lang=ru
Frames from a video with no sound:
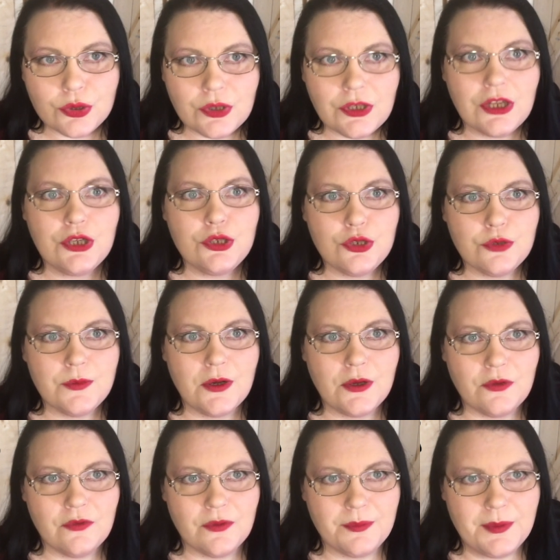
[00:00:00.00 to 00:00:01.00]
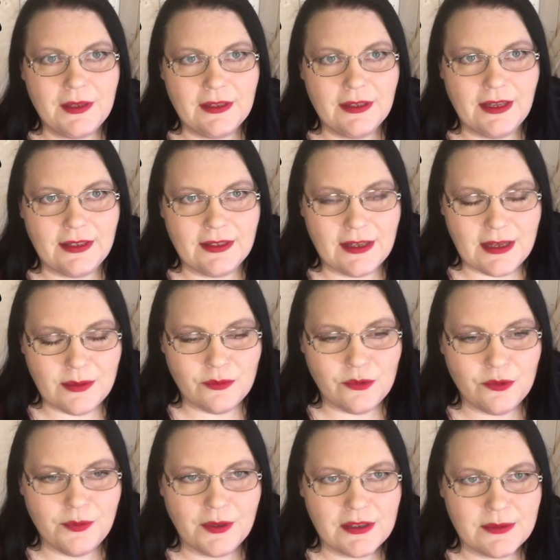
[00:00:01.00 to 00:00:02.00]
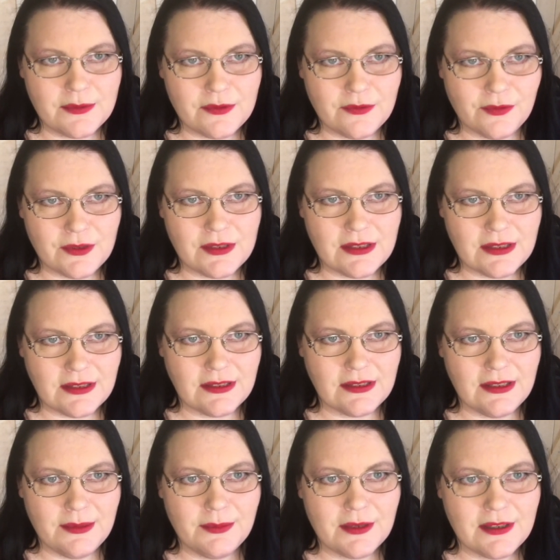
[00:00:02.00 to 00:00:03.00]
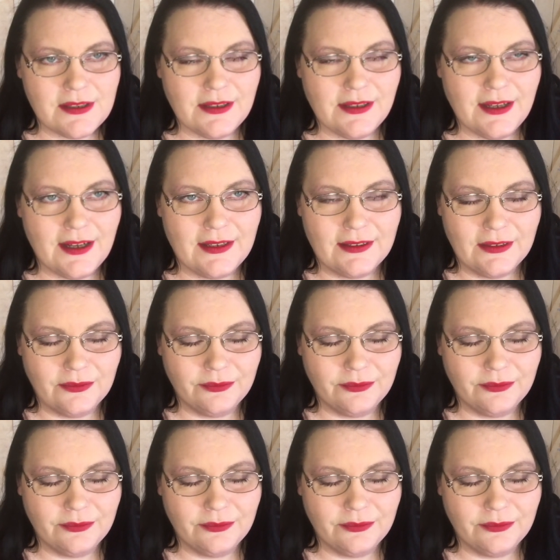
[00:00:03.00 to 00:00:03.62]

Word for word: что я еще могу вам передать таким образом, вот с, именно с экрана?